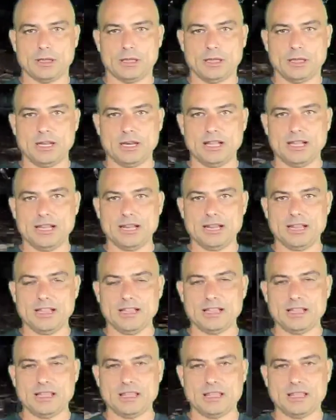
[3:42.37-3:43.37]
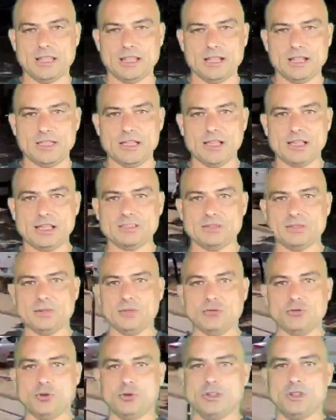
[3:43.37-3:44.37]
en el carril de izquierda, siempre
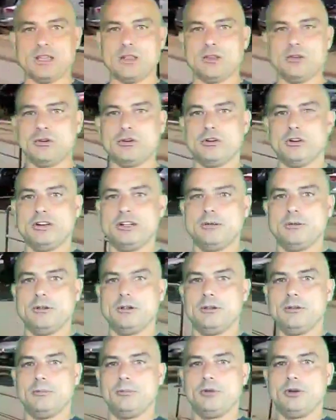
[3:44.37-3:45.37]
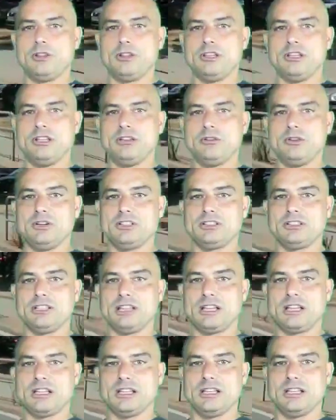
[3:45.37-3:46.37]
mucho cuidado con el bordillito este de
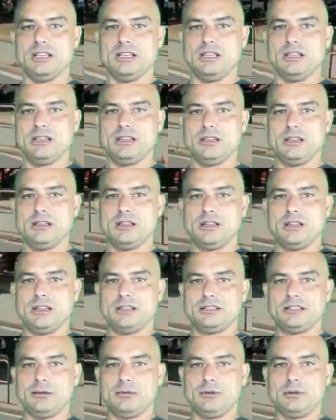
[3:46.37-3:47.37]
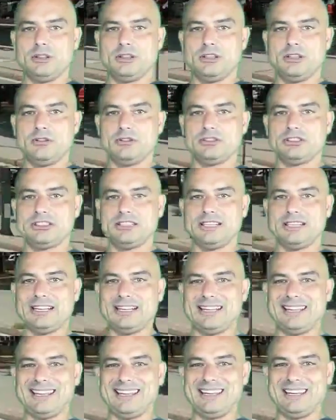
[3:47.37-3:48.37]
aquí, ¿eh? Este bordillito es
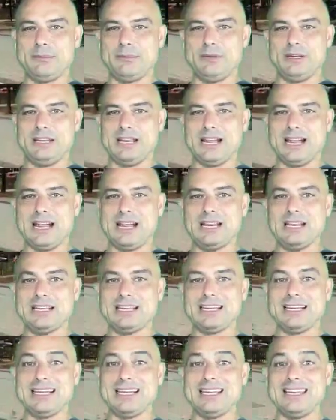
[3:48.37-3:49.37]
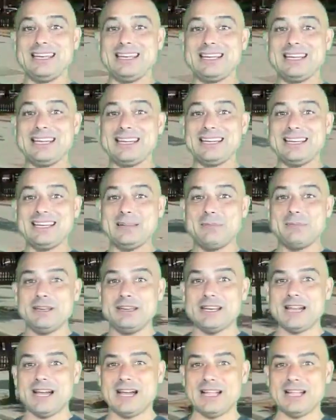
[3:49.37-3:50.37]
criminal,
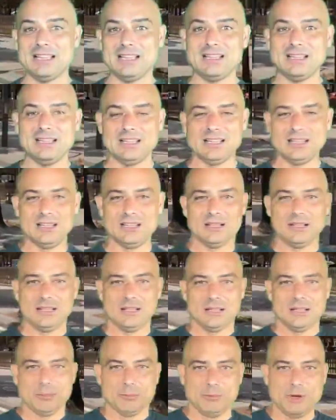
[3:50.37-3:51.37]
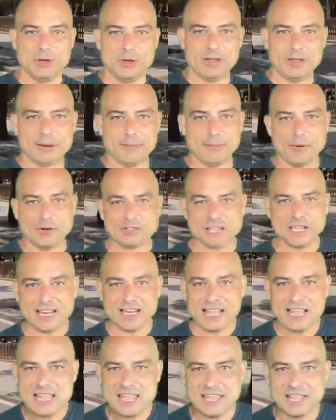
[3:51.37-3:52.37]
criminal. Muy bien, vamos a
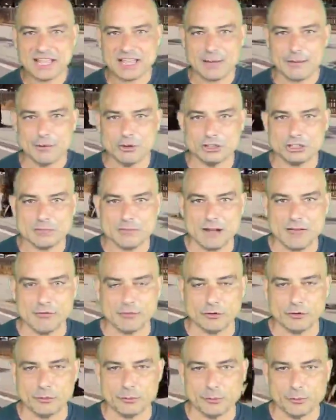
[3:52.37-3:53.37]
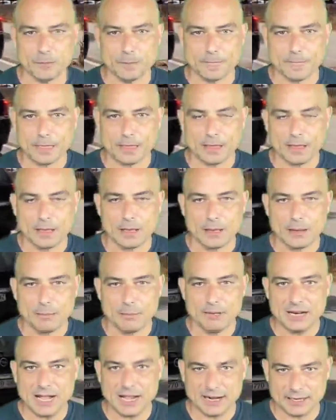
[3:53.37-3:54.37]
girar a la izquierda, veo el semáforo.
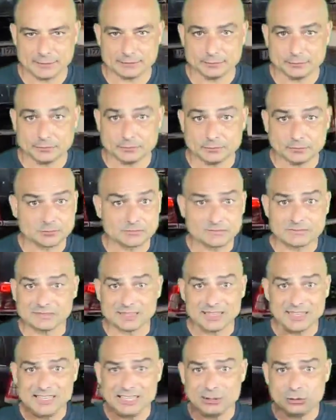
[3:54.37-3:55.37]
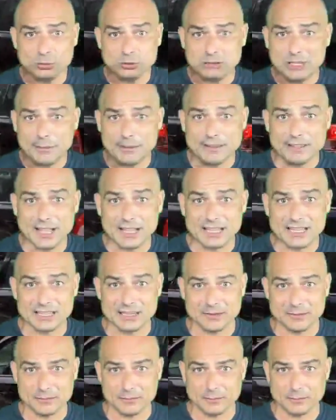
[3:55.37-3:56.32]
Mirar. Y es justamente aquí,